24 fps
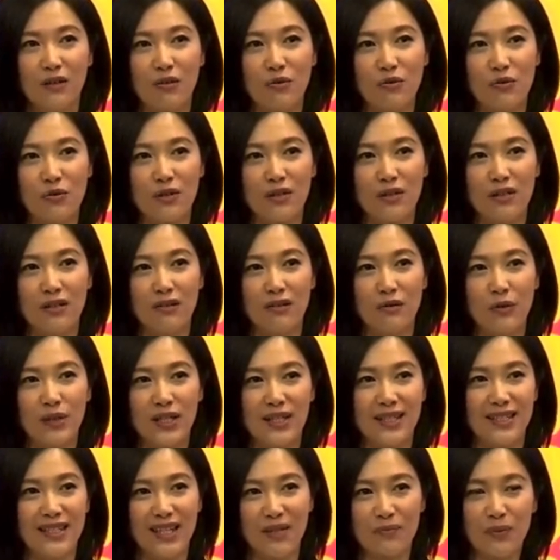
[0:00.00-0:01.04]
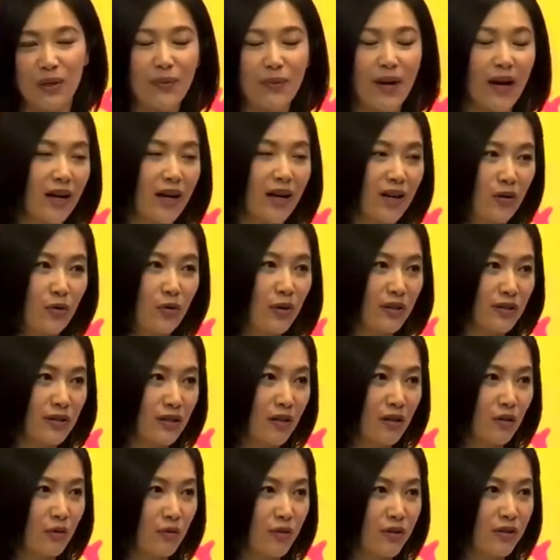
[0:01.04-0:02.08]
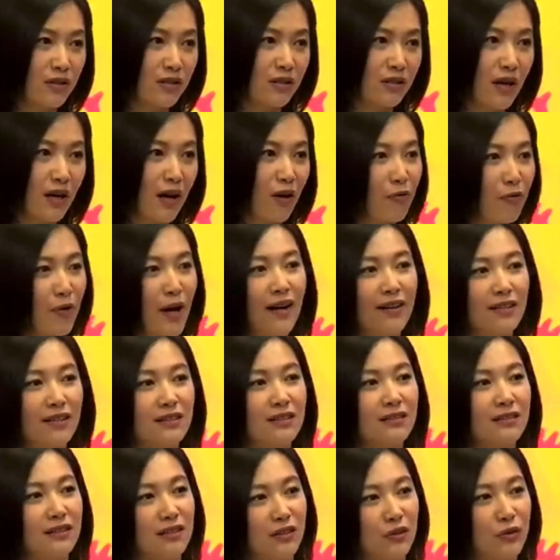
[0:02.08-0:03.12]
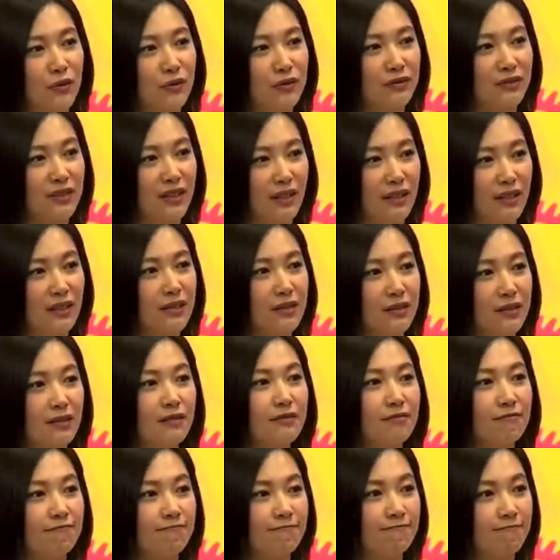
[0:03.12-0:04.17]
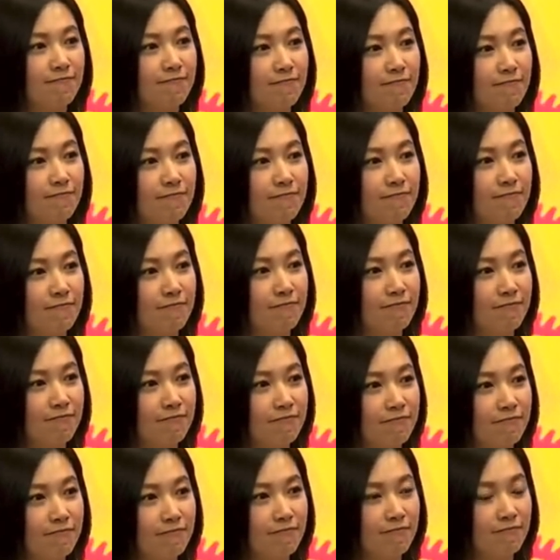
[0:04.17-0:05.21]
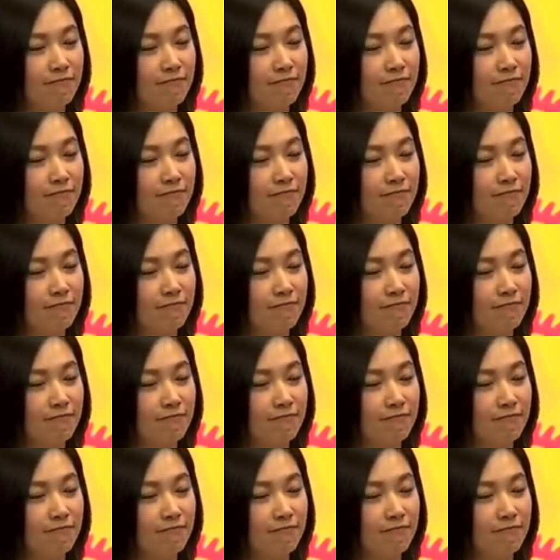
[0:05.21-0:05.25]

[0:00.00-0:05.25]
我觉得我以前没拍过的，或者是好玩的那种电影，能再跟